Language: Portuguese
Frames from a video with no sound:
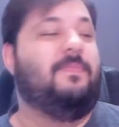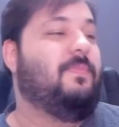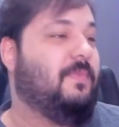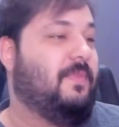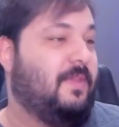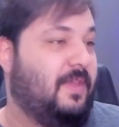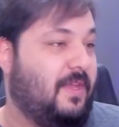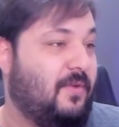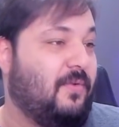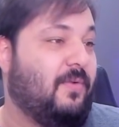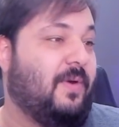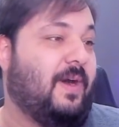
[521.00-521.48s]

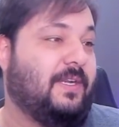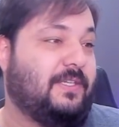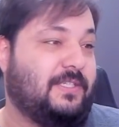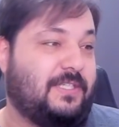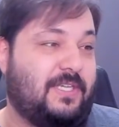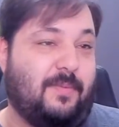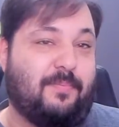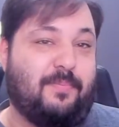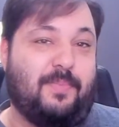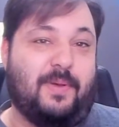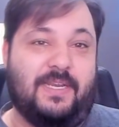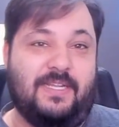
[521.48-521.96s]
Eu acho que
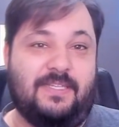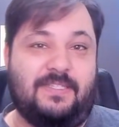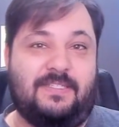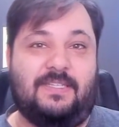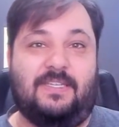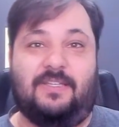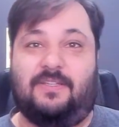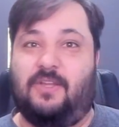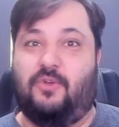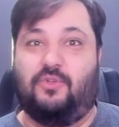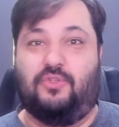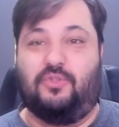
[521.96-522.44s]
tá
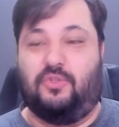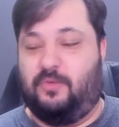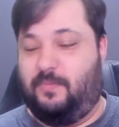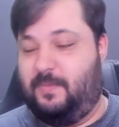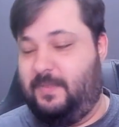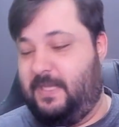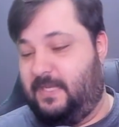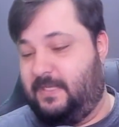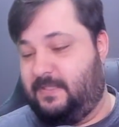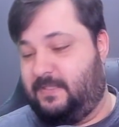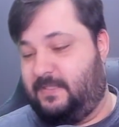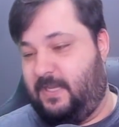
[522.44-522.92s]
parecido. Aí o jogo me
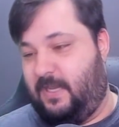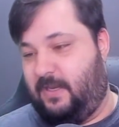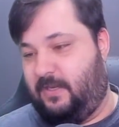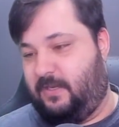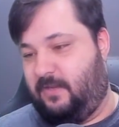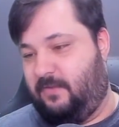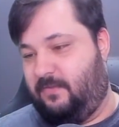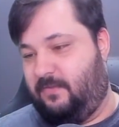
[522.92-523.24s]
dá zero, quer